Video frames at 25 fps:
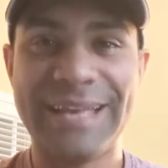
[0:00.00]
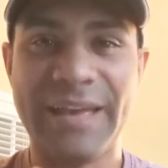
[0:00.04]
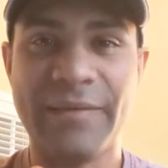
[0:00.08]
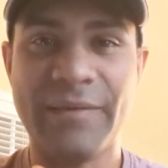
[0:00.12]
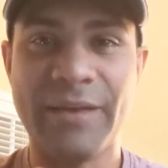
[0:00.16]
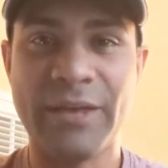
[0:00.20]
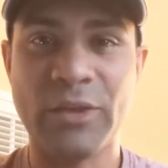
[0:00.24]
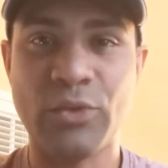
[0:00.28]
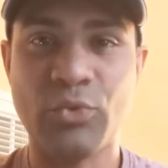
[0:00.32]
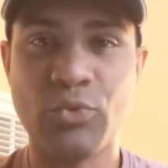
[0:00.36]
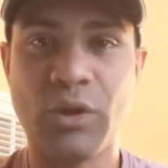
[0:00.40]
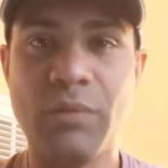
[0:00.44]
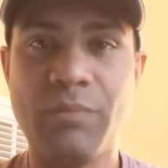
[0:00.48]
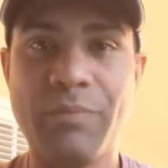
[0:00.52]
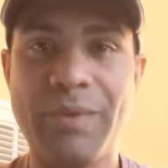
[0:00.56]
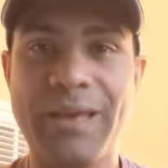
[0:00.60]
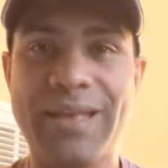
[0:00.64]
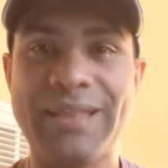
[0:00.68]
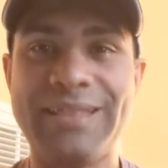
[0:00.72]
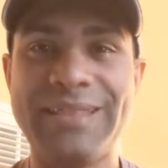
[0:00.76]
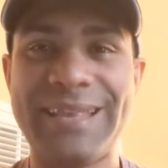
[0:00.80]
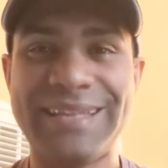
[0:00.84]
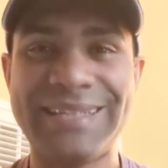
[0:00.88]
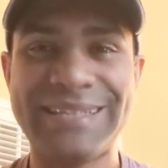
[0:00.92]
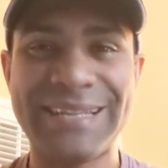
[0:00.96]

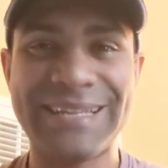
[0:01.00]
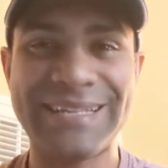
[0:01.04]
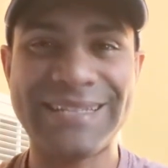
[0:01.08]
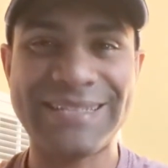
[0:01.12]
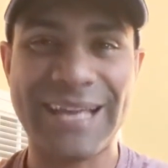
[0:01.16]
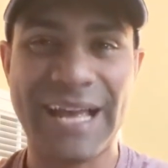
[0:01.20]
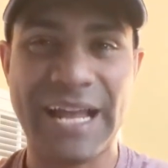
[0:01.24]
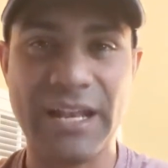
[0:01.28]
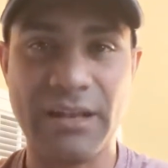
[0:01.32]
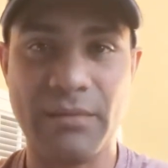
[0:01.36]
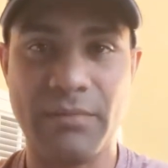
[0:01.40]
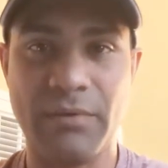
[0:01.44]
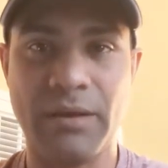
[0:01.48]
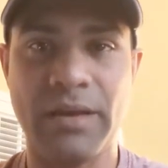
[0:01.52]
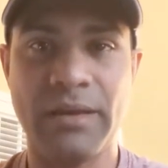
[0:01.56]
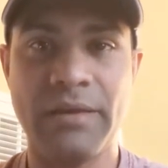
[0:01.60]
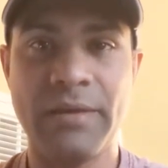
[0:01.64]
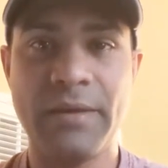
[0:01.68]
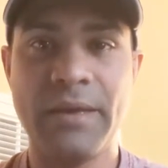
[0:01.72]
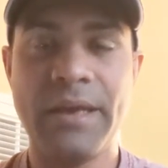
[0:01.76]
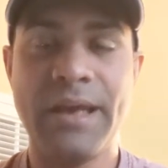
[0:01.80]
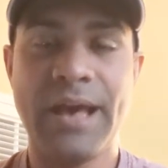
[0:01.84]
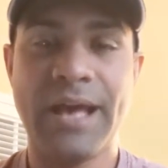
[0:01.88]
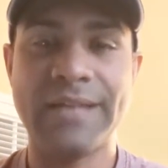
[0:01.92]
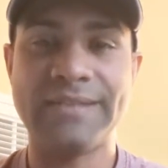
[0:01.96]
eventualmente se salvan.
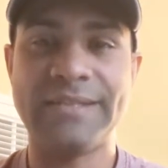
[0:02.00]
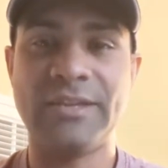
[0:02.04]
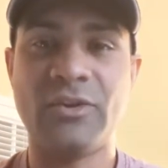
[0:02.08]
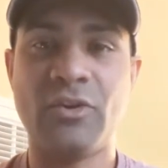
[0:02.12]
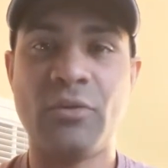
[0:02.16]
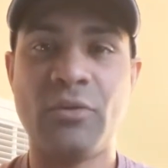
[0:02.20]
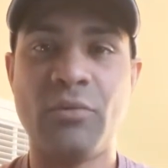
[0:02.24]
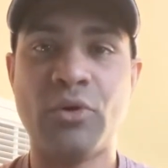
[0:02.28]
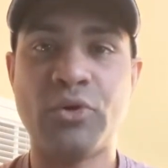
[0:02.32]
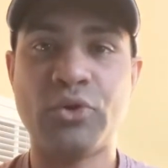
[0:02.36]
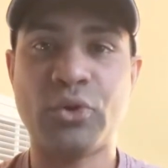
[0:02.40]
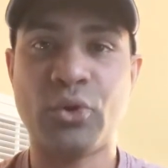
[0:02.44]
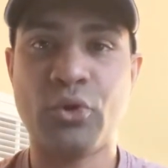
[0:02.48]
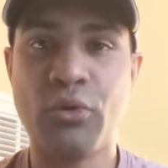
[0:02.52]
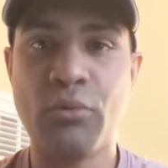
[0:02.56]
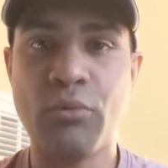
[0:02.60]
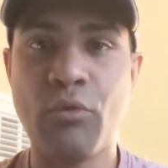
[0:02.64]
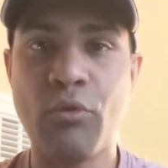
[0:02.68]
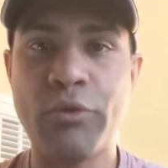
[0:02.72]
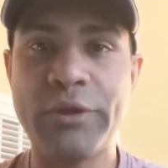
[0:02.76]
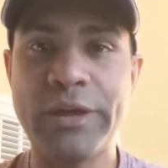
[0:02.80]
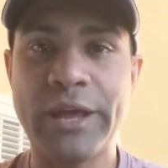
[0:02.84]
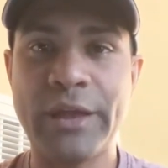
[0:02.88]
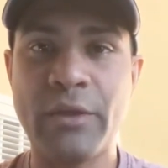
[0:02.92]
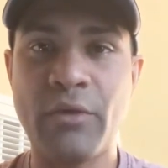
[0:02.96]
Así como
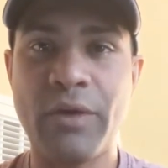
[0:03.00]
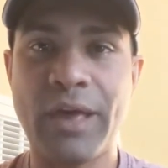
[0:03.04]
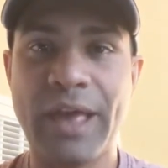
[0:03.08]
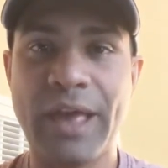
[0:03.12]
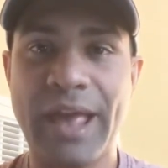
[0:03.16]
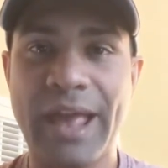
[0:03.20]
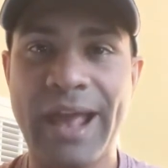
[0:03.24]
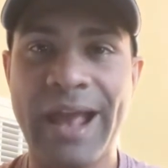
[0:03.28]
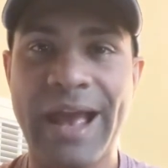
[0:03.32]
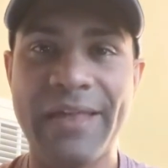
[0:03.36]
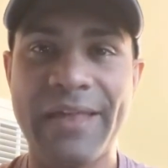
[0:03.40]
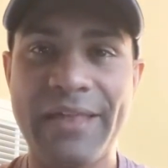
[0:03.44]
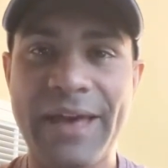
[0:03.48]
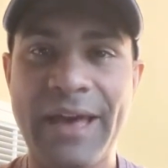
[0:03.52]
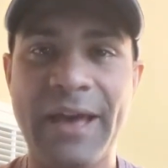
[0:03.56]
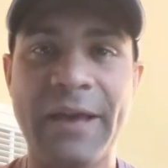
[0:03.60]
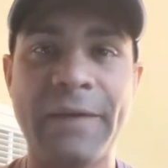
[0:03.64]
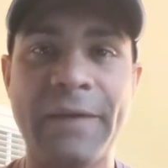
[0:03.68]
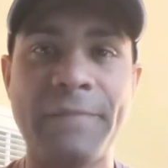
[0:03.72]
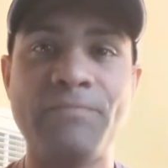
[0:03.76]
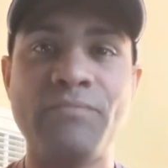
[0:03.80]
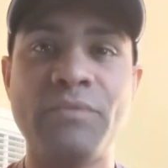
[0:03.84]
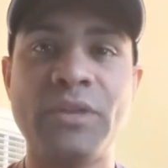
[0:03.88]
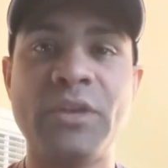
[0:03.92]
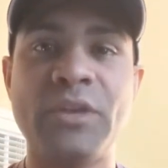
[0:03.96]
todos murieron en
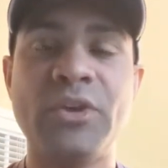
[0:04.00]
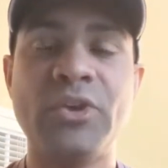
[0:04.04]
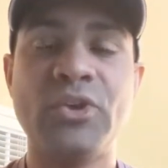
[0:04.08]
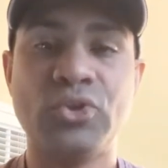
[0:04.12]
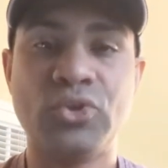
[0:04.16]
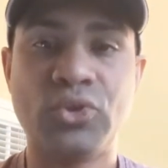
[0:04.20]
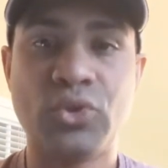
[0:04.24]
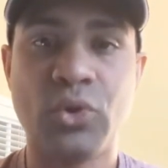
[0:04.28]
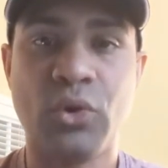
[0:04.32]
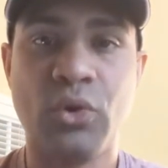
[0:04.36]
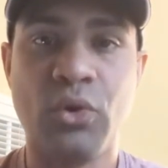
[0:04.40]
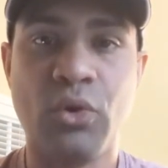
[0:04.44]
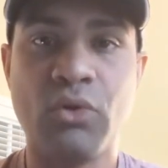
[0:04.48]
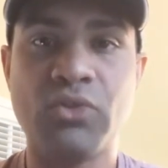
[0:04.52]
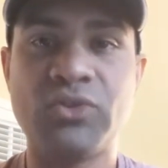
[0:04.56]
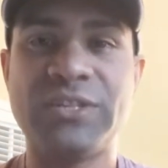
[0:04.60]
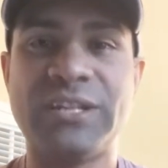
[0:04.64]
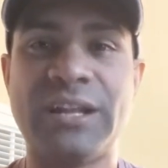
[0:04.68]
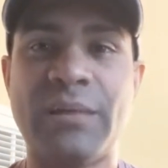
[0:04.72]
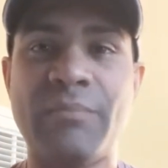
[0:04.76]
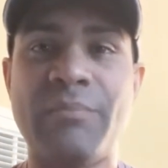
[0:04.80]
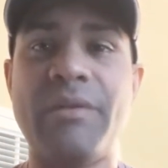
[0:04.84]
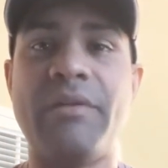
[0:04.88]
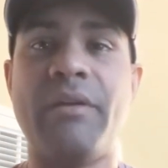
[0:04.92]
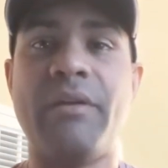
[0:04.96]
Adán, todos
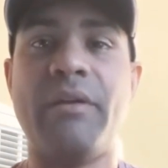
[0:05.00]
serán